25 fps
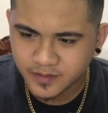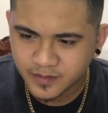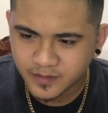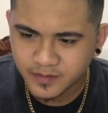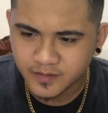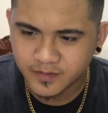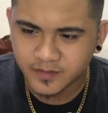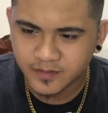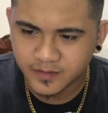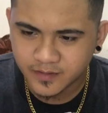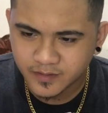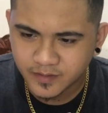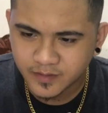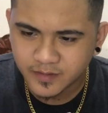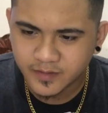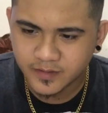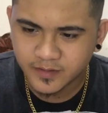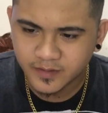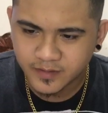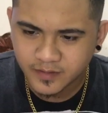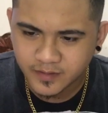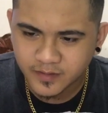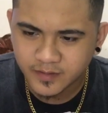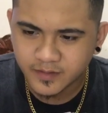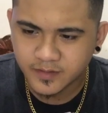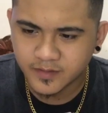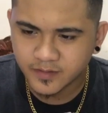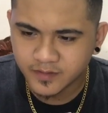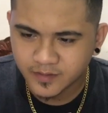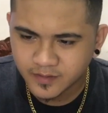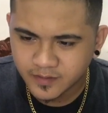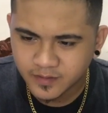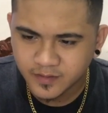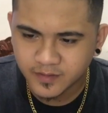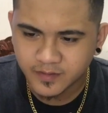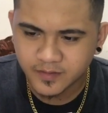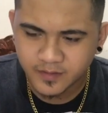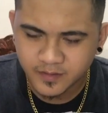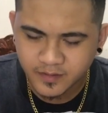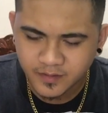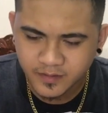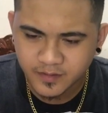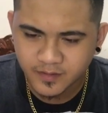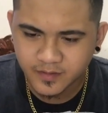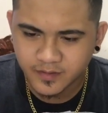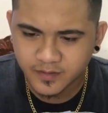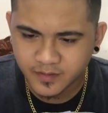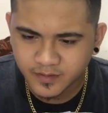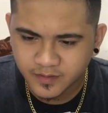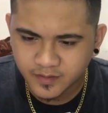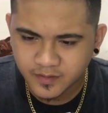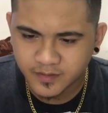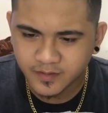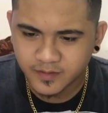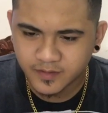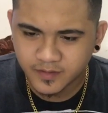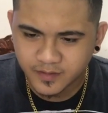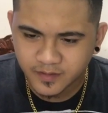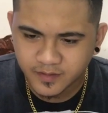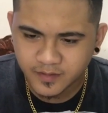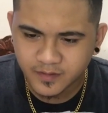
magpo-post siya na naman ang nagsasabi